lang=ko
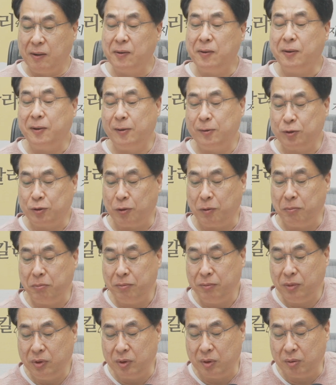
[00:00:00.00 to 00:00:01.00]
에, 그런 거를
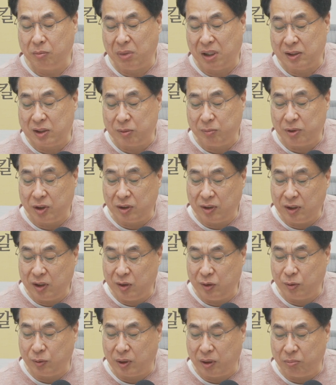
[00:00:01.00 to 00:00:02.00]
좀 말씀을
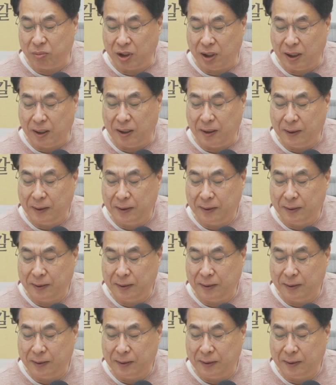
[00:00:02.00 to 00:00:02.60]
드리려고 합니다.